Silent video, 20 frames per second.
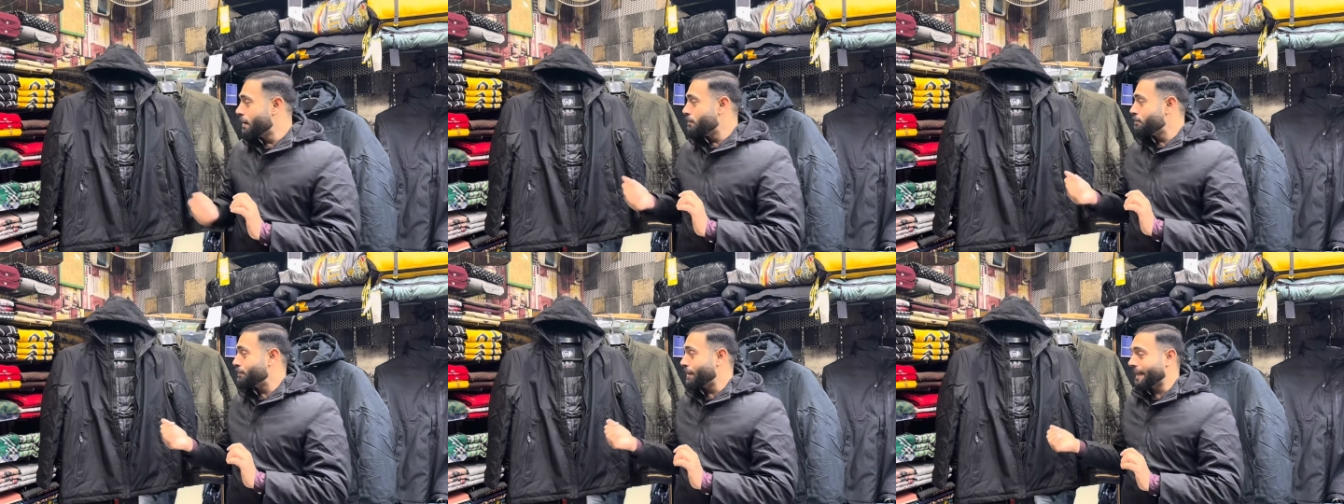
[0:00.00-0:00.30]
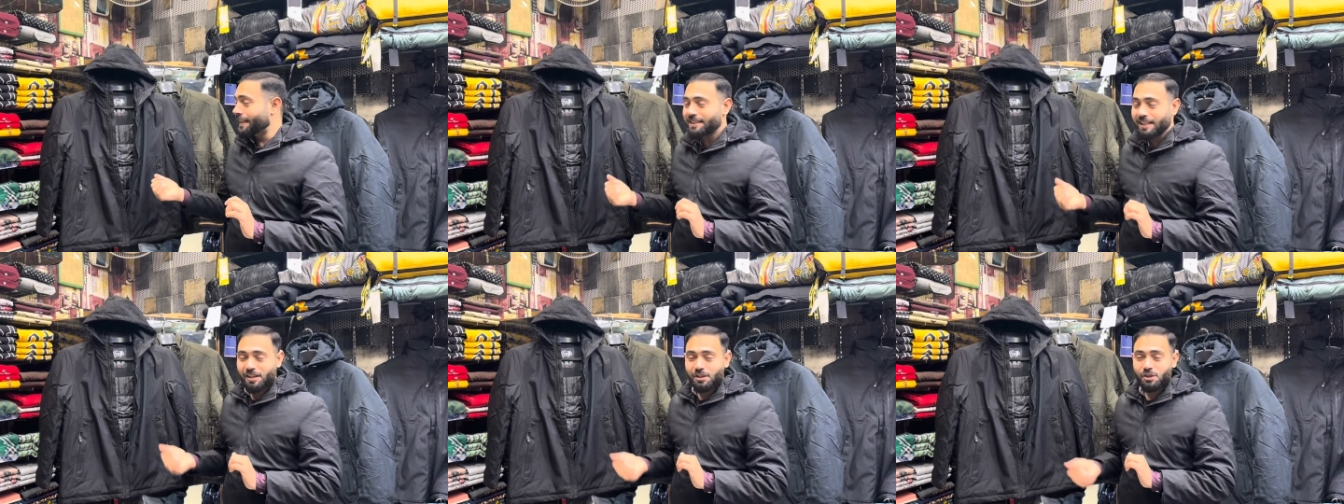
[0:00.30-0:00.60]

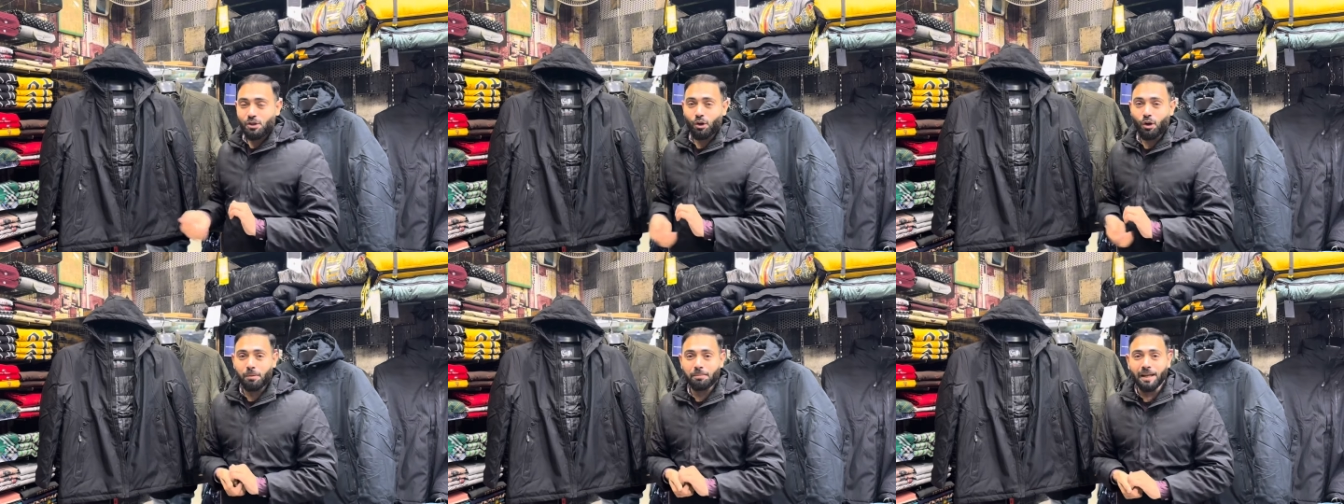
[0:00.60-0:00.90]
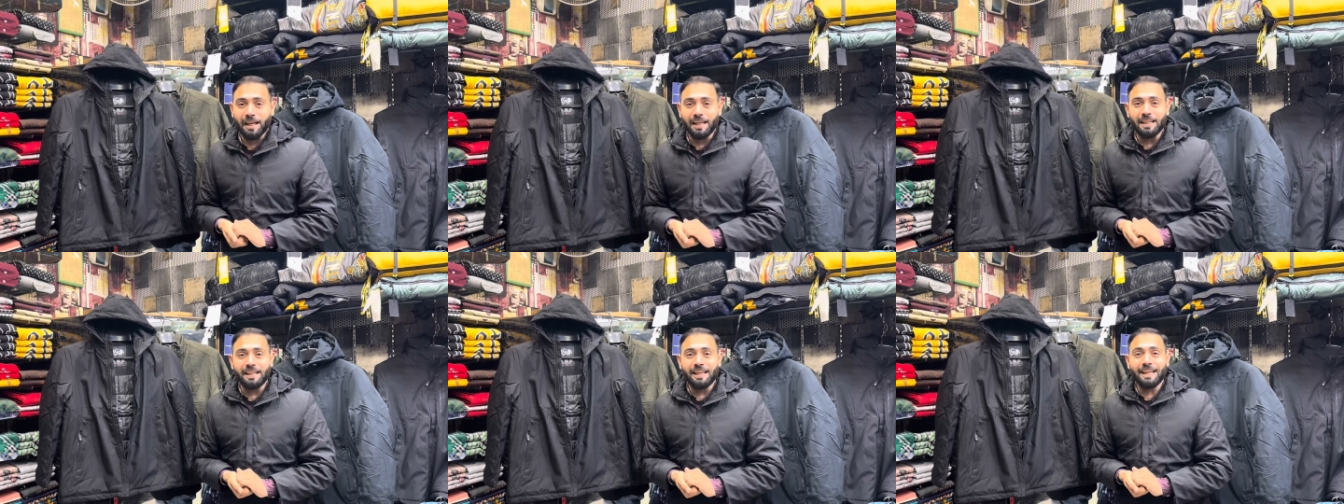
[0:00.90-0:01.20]
पैंसठ सौ रुपए
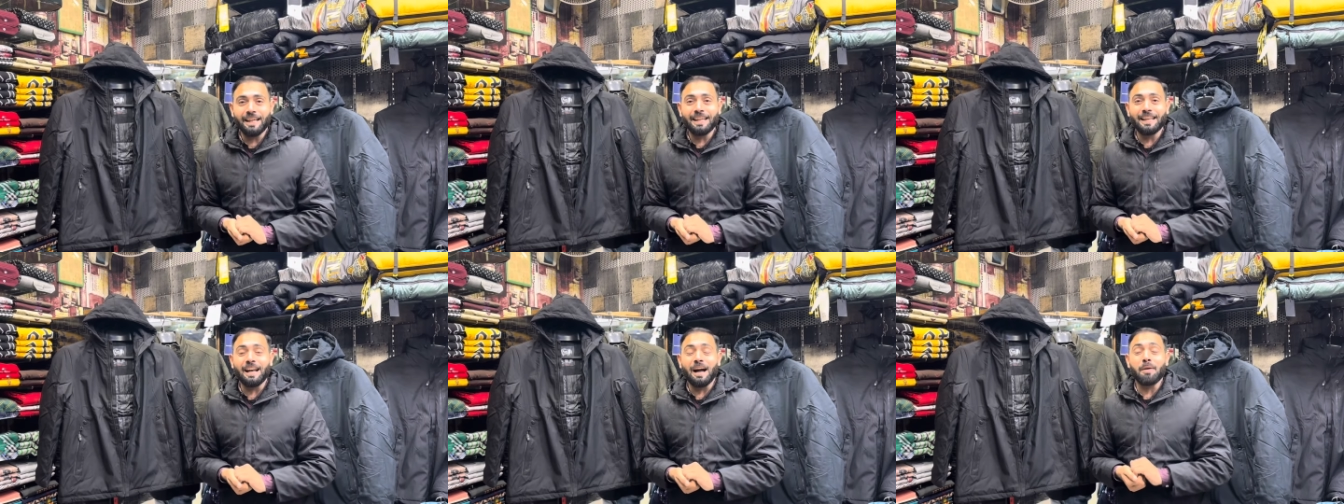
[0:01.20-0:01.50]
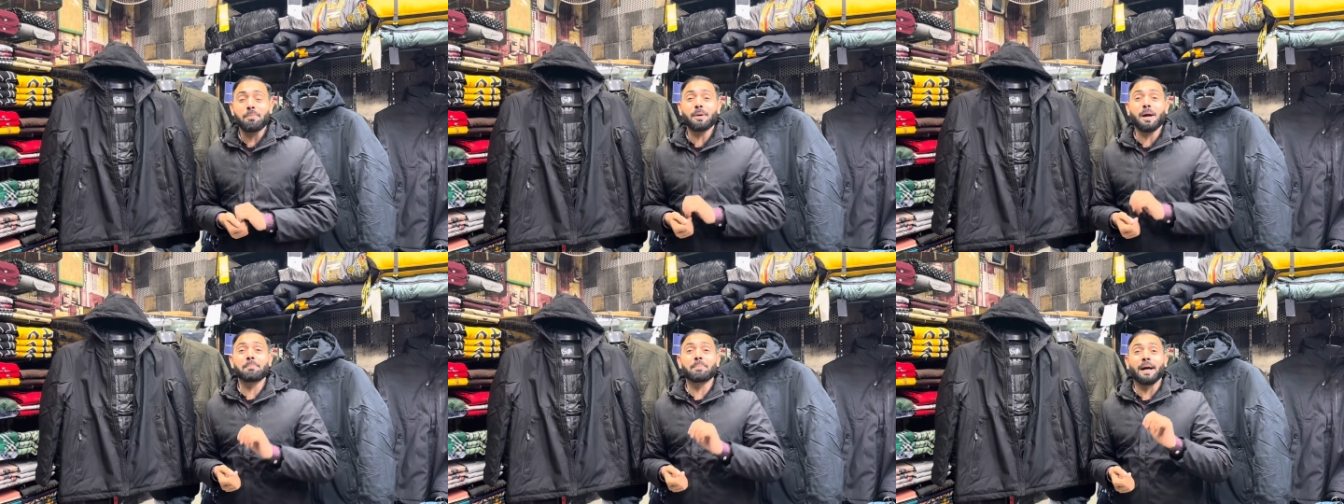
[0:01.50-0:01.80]
की लेकिन
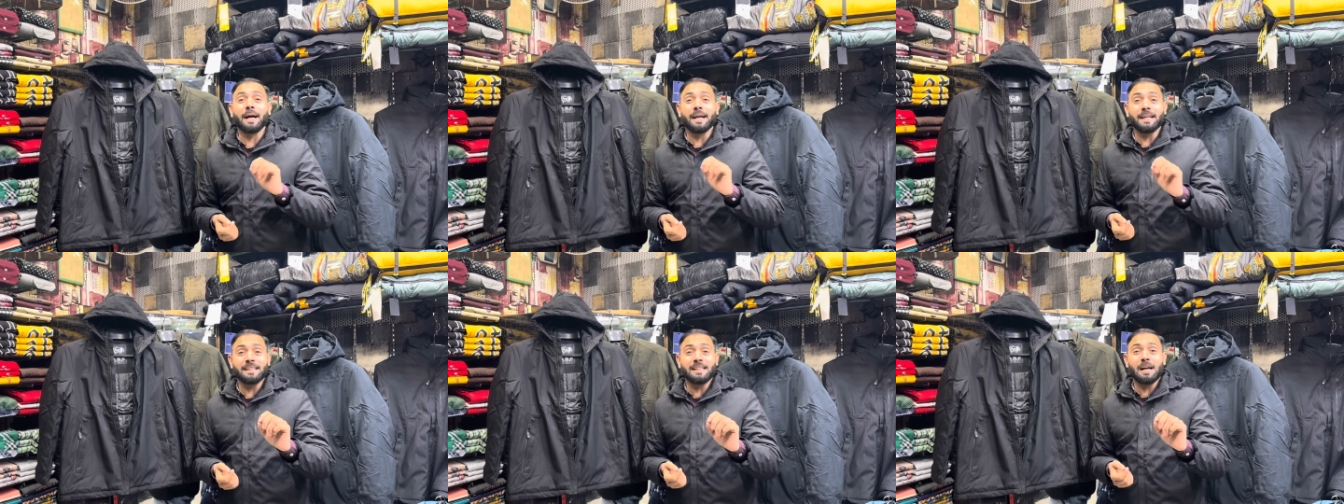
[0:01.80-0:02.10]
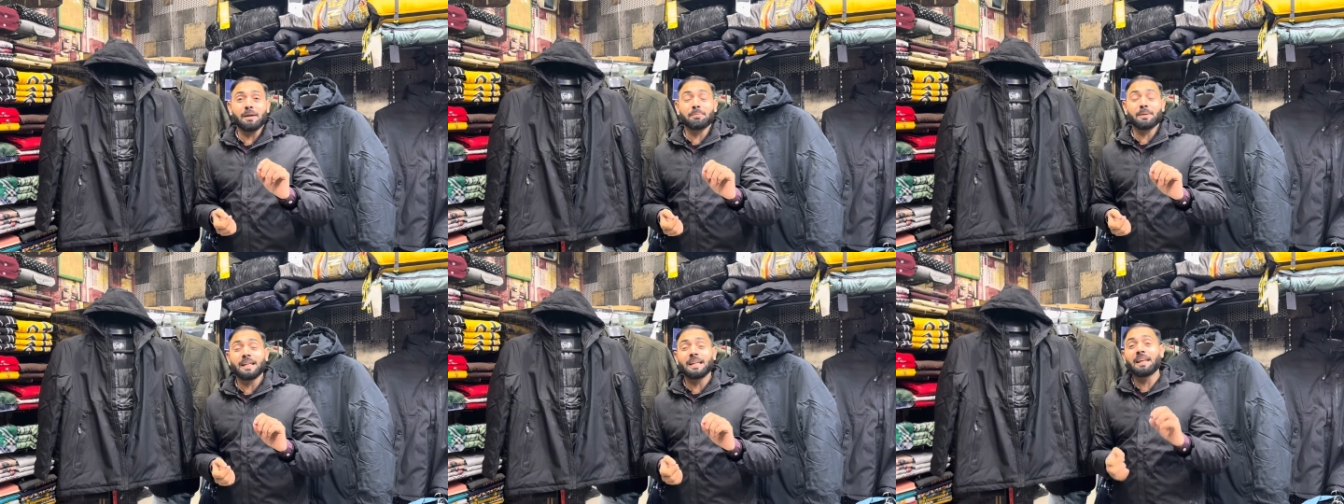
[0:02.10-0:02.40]
आपका भाई
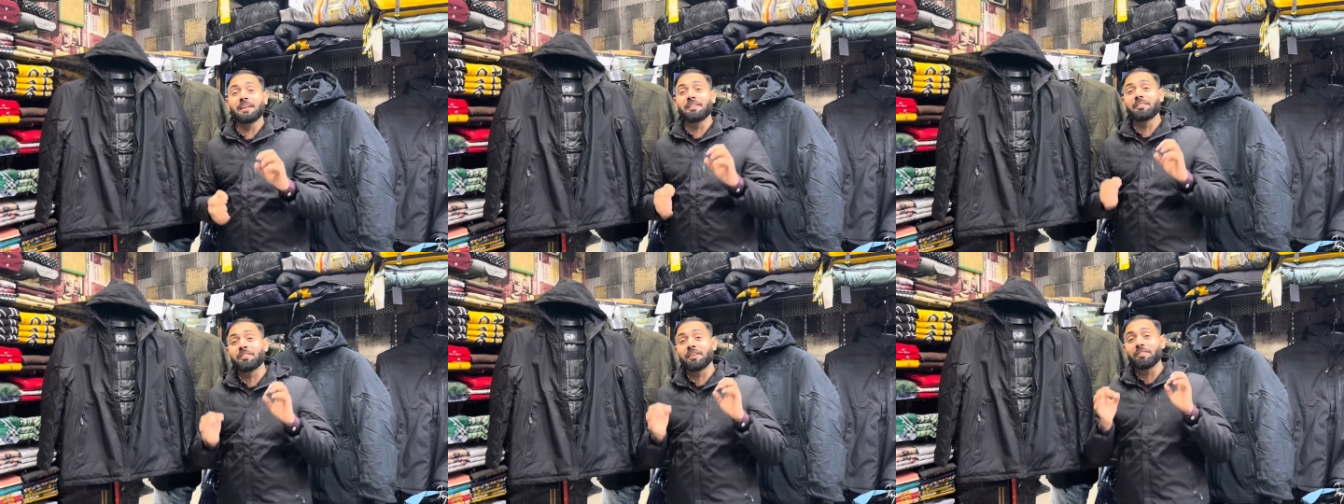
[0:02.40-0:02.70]
आपके लिए